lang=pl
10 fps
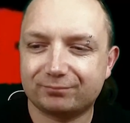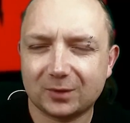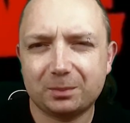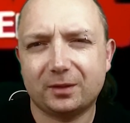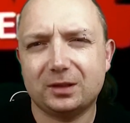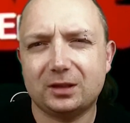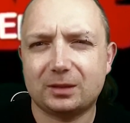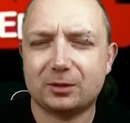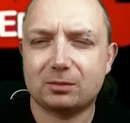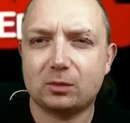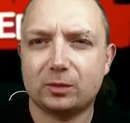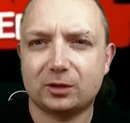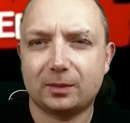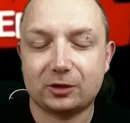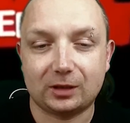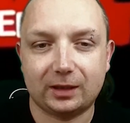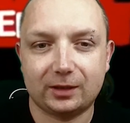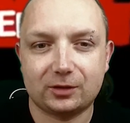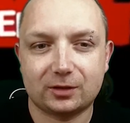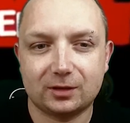no pewnie gdzieś tam trzeba było zobaczyć, ale
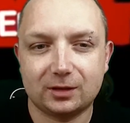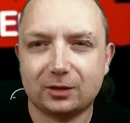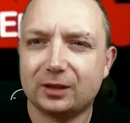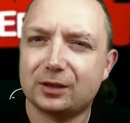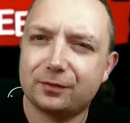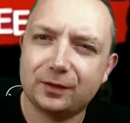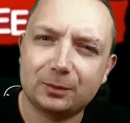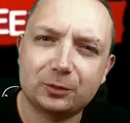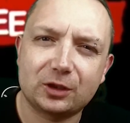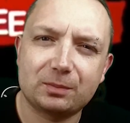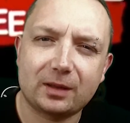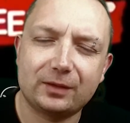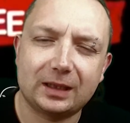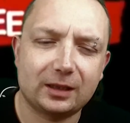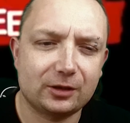czy to jest film, który sprawi nagle,